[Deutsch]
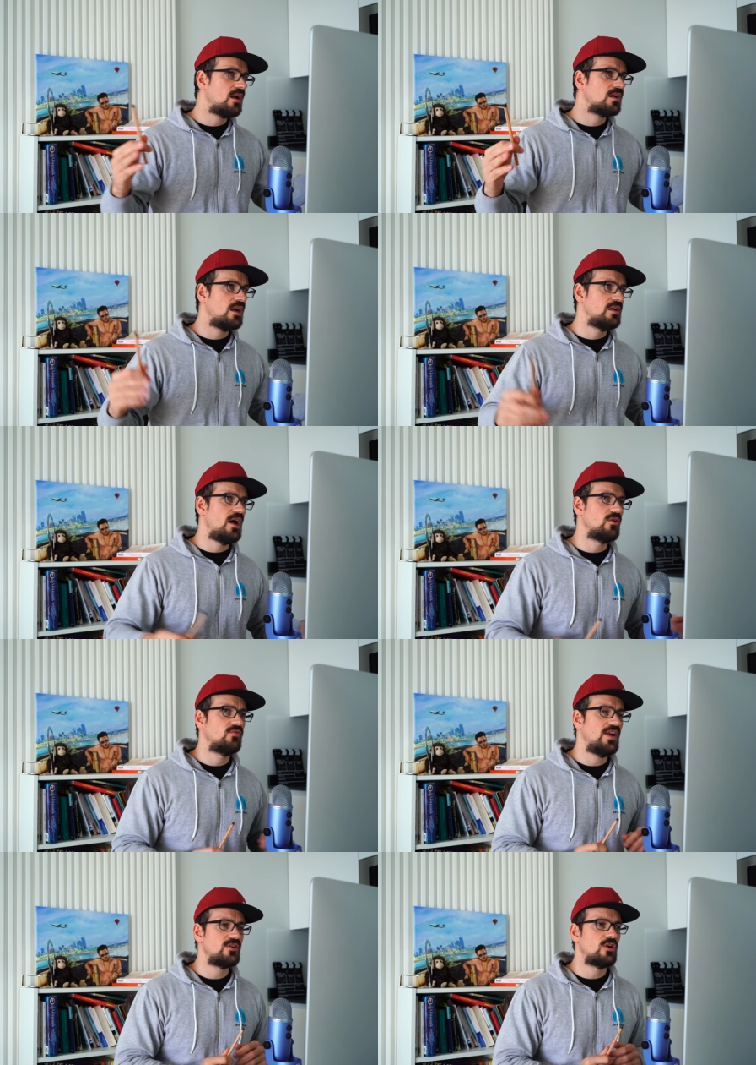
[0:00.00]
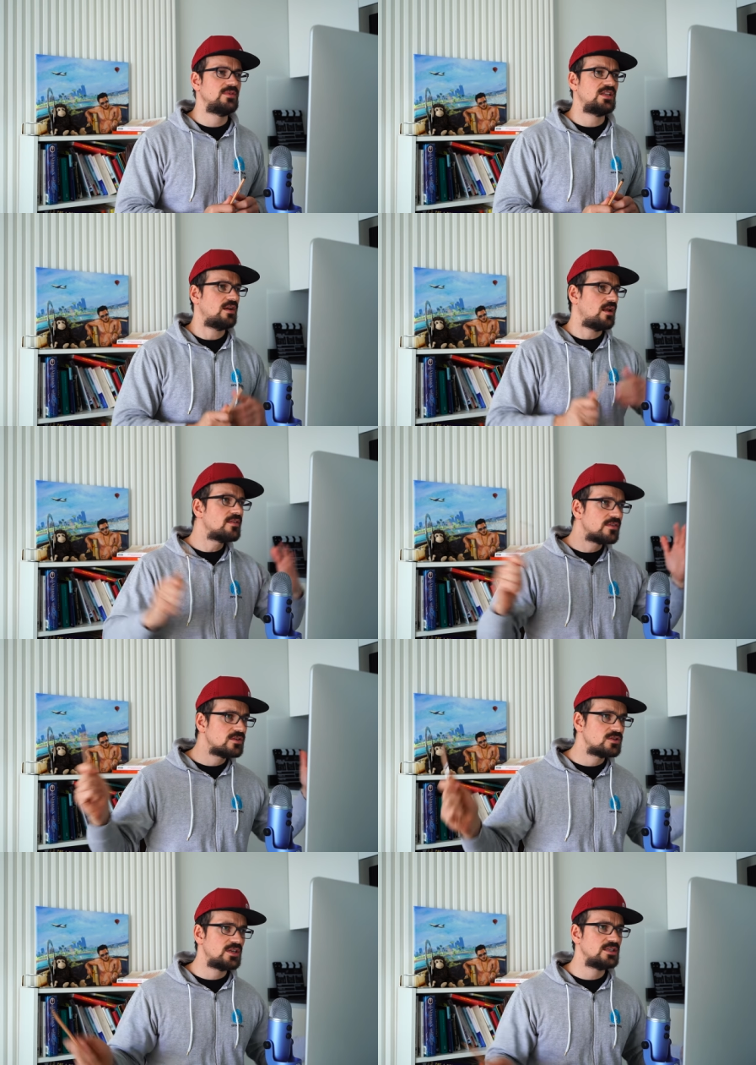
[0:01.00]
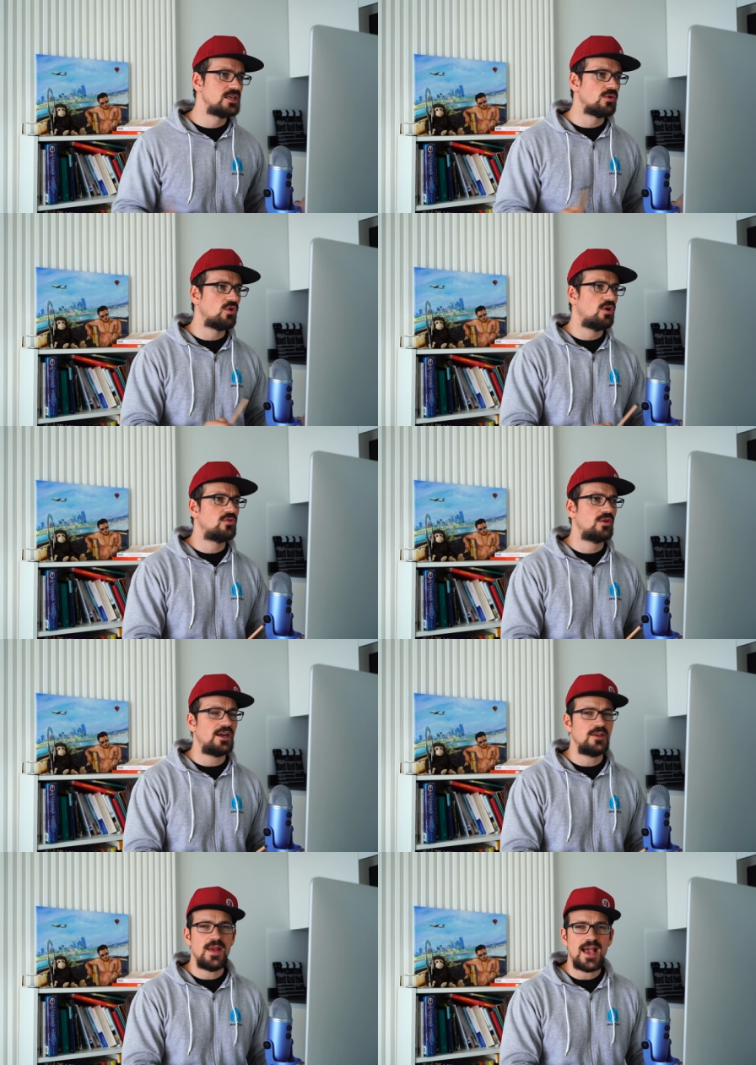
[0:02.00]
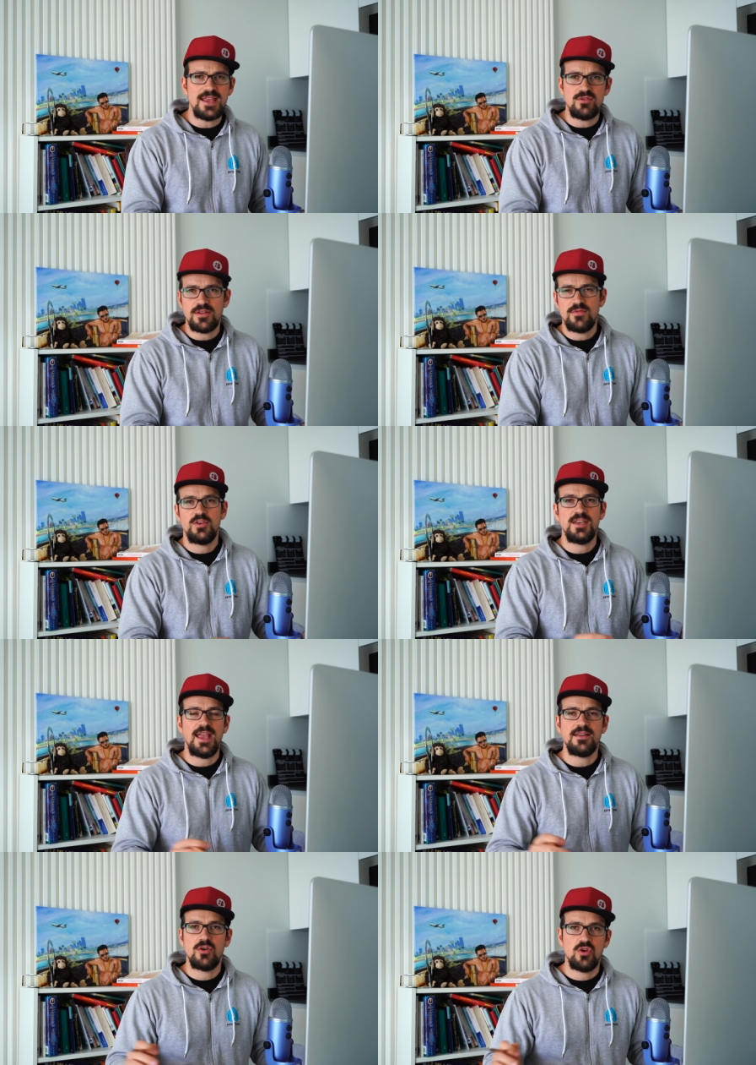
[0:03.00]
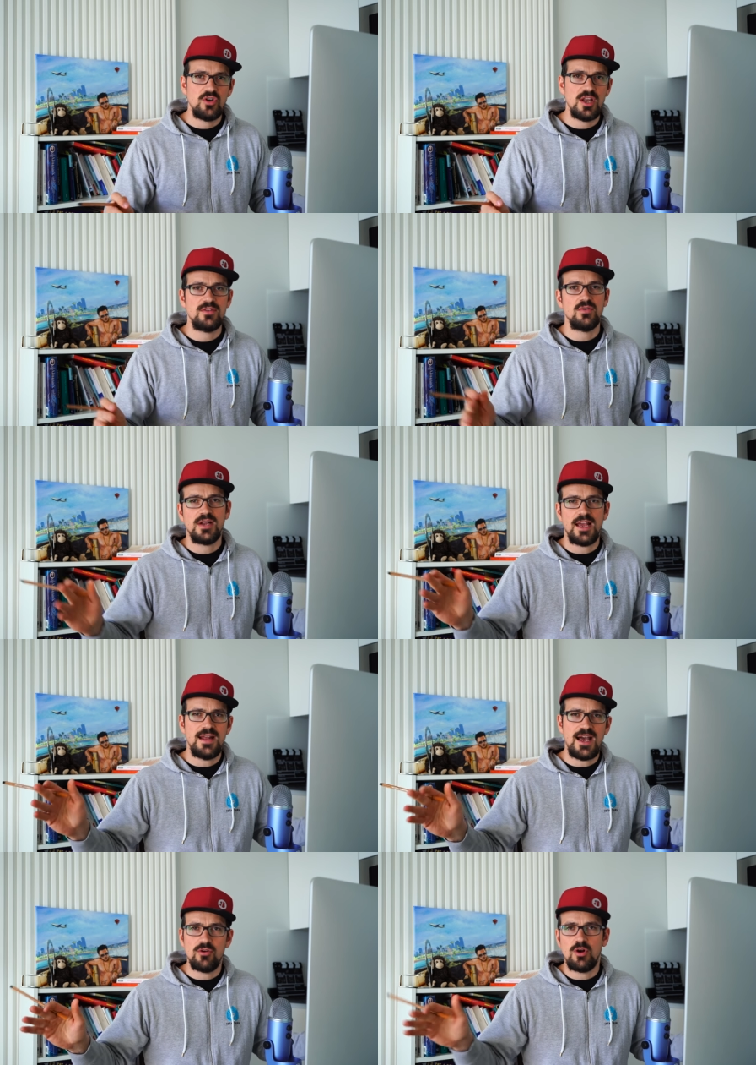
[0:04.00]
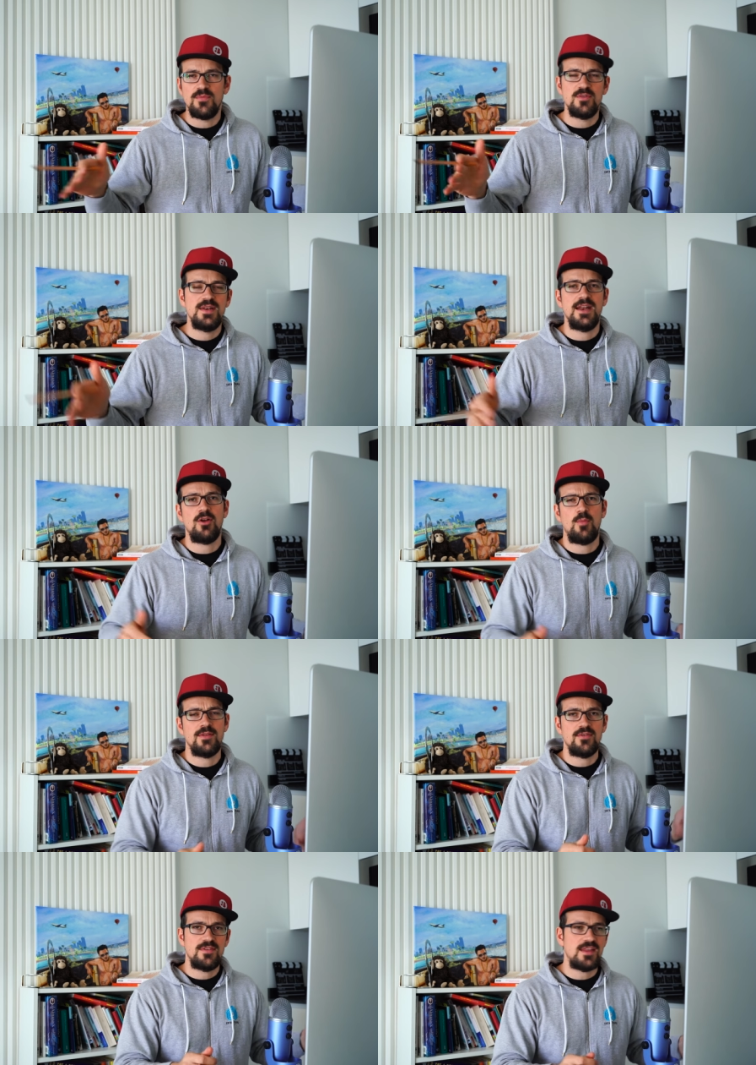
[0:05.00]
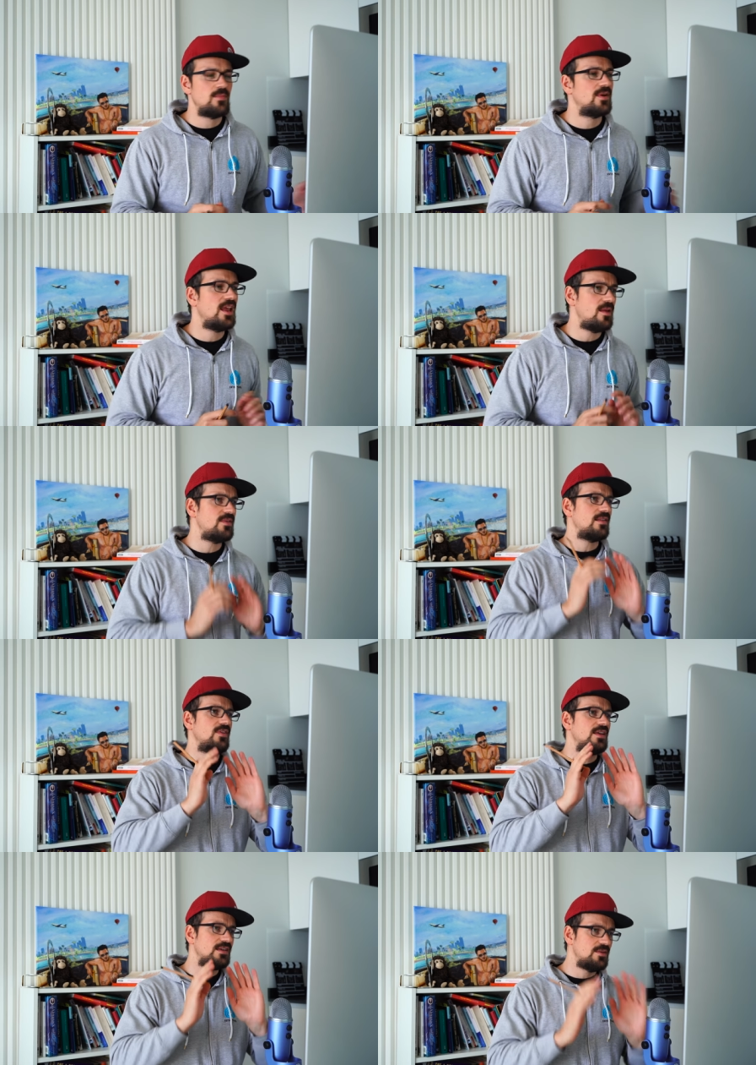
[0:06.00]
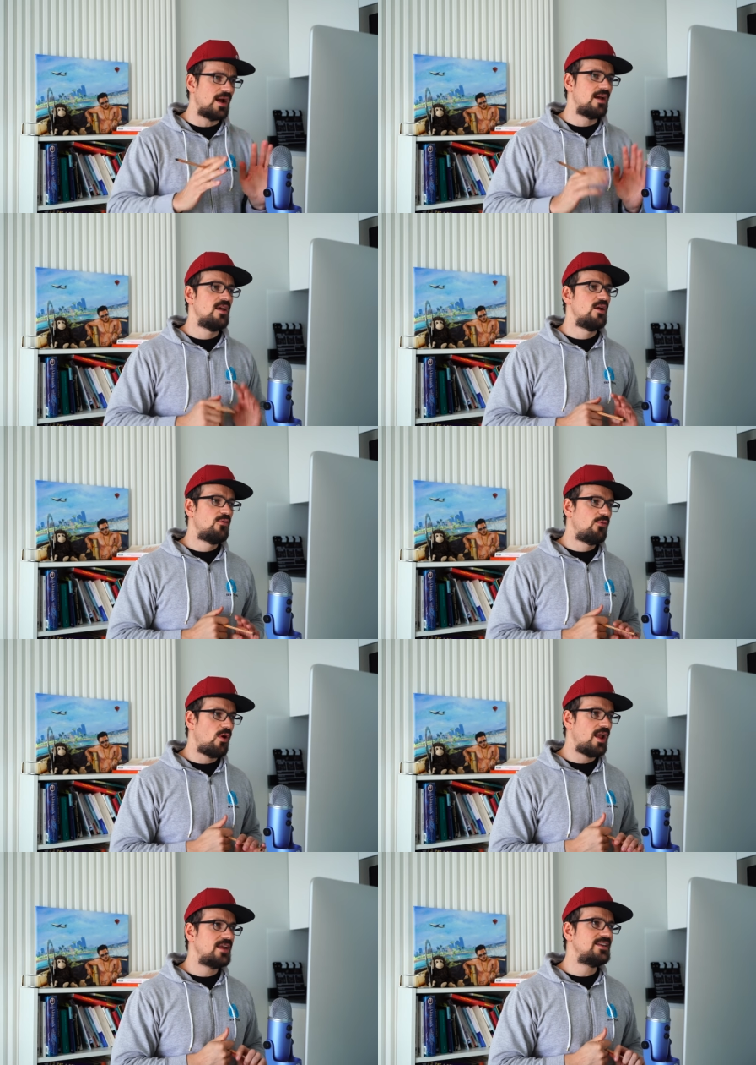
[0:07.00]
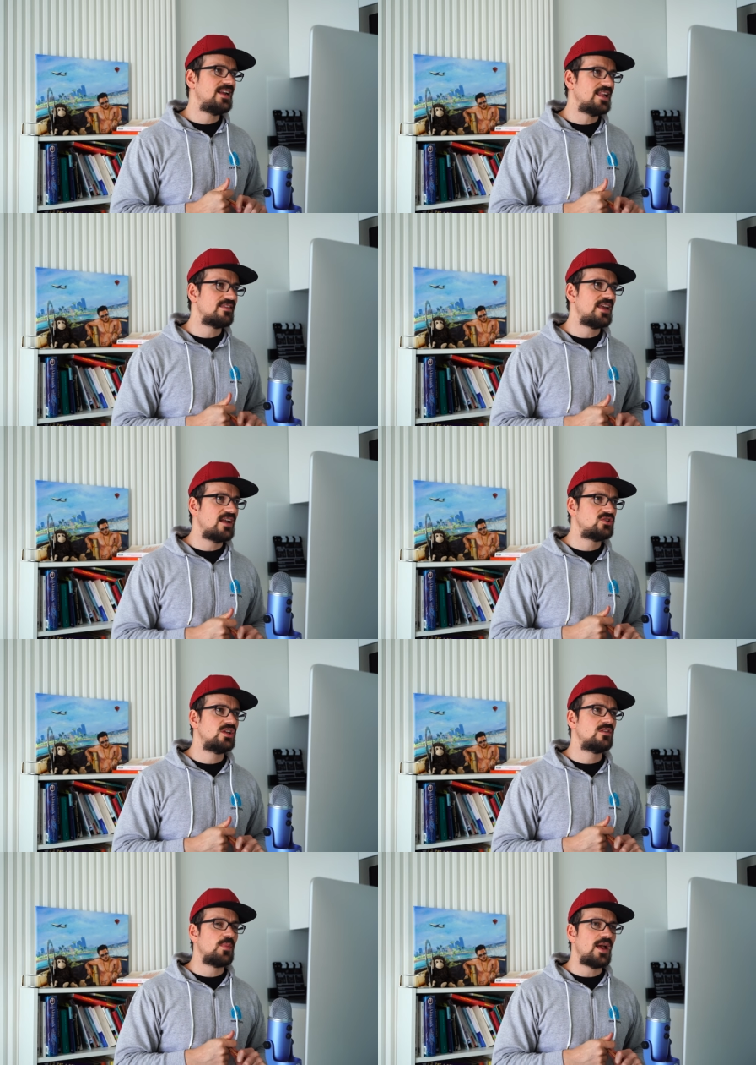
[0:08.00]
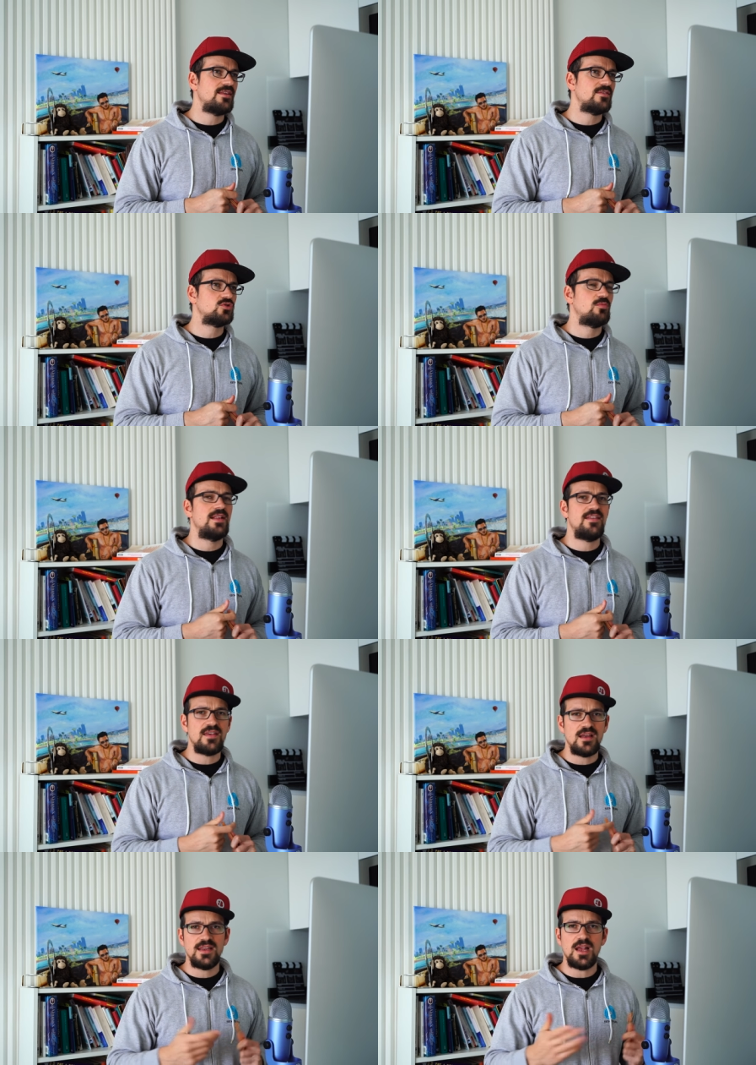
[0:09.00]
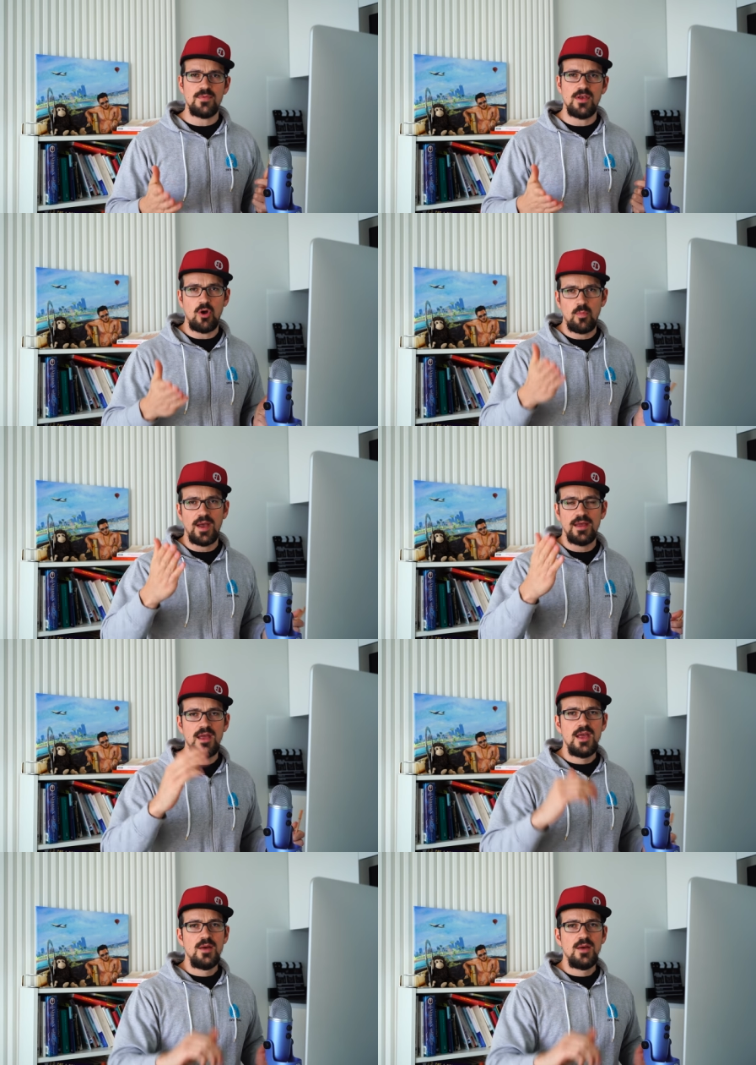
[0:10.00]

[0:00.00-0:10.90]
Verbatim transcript: Ja, keine Ahnung. Vielleicht komme ich dann ins de konto gar nicht mehr rein oder es wird direkt gekündigt und keine Ahnung, ob sie mir dann nochmal so ein Statement geben. Deswegen lieber vorher die ganzen Einstiegspreise schon mal sichern. Ich habe sie auch bei